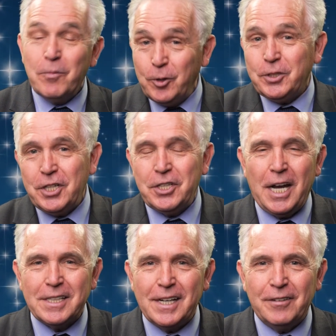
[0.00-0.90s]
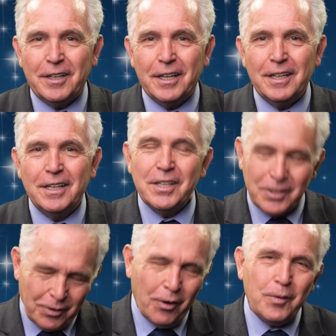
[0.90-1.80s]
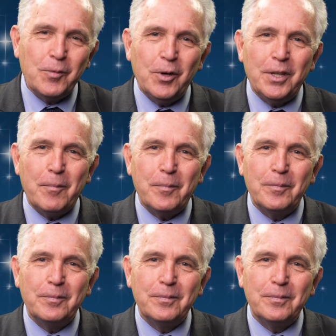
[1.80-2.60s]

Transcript: Будьте счастливы! С Новым годом!